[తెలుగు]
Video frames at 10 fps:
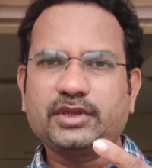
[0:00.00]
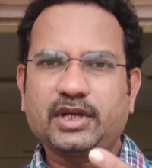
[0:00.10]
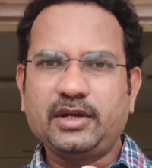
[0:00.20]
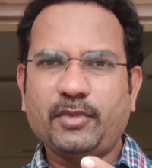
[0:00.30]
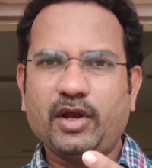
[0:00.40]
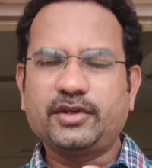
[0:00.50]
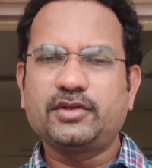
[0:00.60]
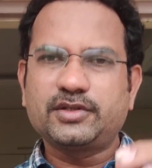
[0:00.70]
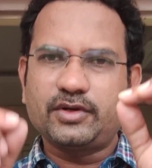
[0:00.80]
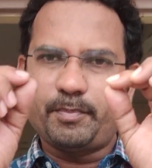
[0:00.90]
త్రీ
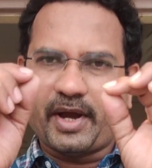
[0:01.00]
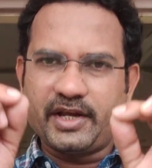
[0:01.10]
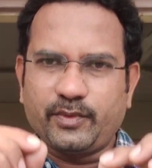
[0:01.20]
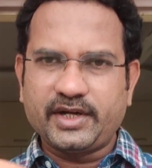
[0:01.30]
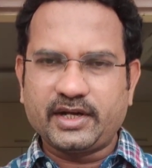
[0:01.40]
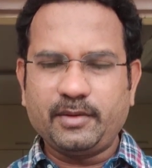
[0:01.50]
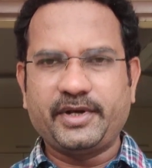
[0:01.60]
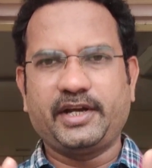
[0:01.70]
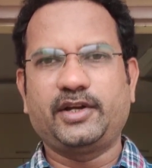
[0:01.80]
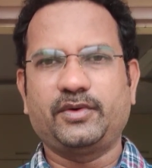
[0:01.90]
మాలిక్యూల్స్ ఉన్న పైరువేట్గా
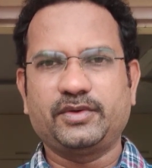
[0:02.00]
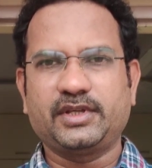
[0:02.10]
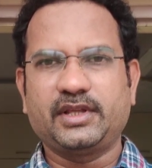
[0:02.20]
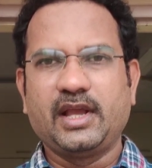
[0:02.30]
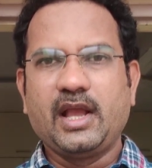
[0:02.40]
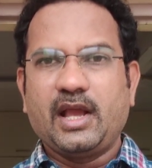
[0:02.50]
బ్రేక్ డౌన్ అవుతుంది